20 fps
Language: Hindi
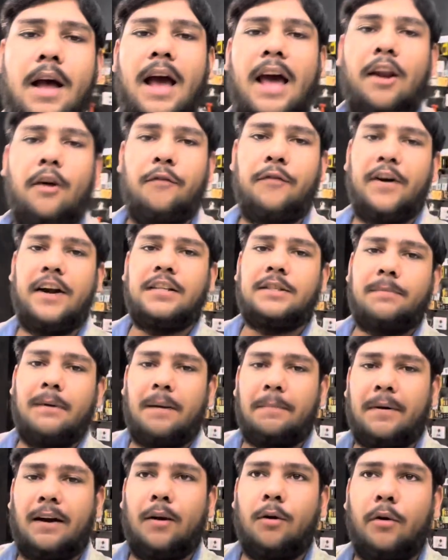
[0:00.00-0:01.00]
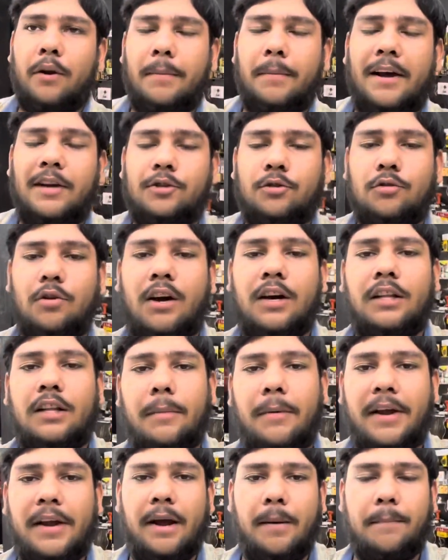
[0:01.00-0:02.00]
हेलो फ्रेंड्स मैं आपका नोनी भाई स्वागत
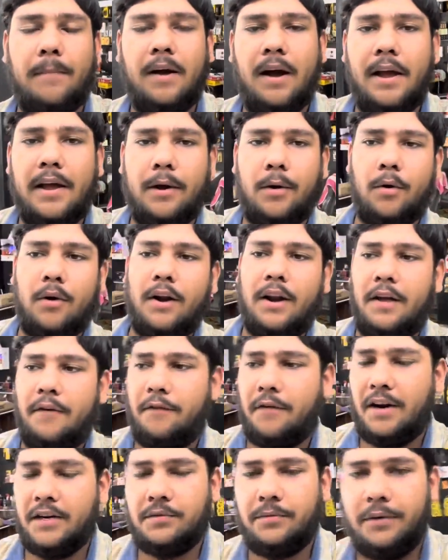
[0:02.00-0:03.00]
है भाई आपका एक और नई फ्रेश